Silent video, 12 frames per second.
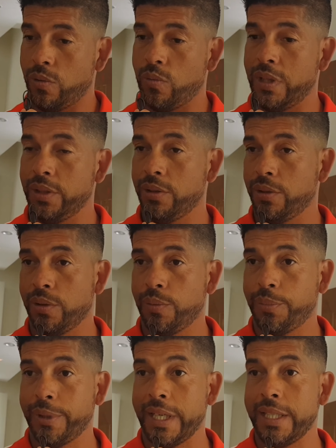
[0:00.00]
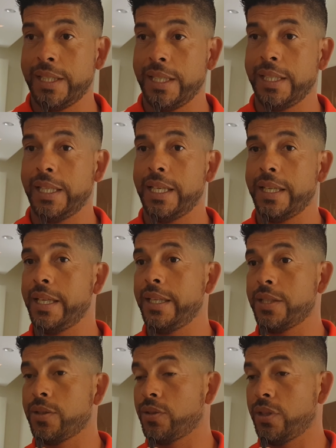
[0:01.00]
cuando por ahí tenía la edad de
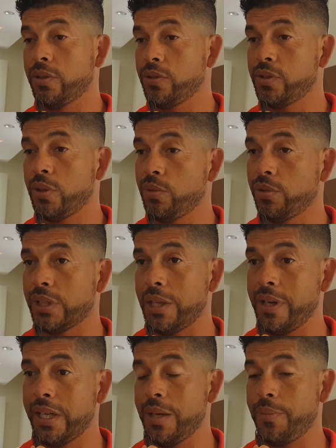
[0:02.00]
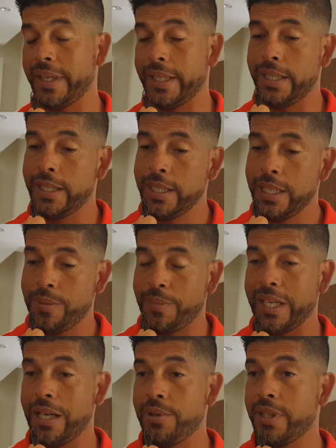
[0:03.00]
ellos. Entonces uno trabaja para,
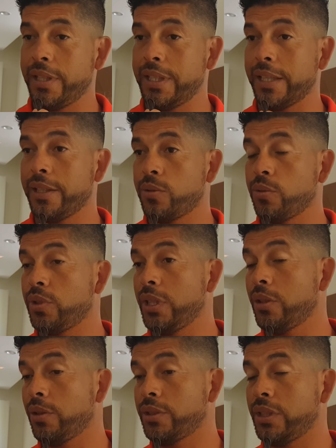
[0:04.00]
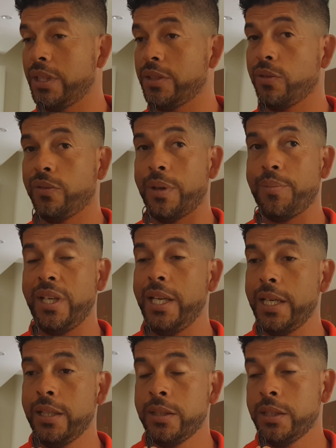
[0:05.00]
para el bienestar de sus hijos y de su
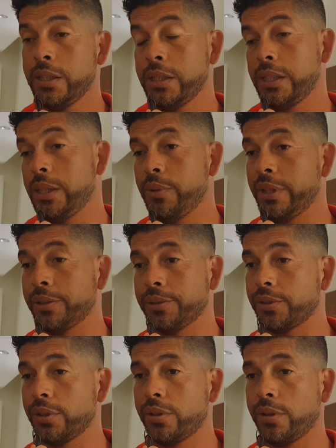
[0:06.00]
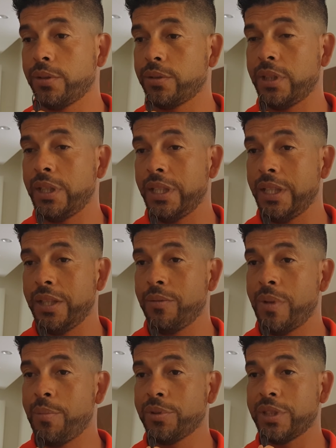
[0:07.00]
familia. Y bueno, nosotros eh,
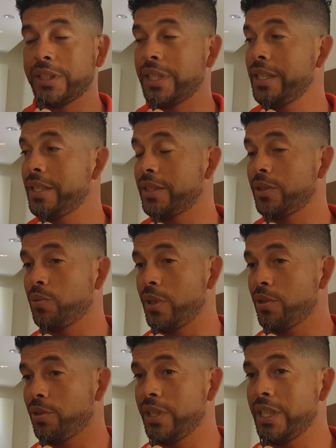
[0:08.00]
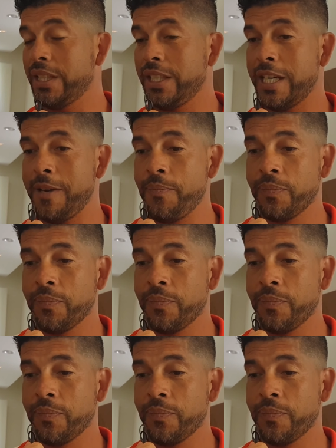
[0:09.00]
vamos atrás de ese sueño día a día.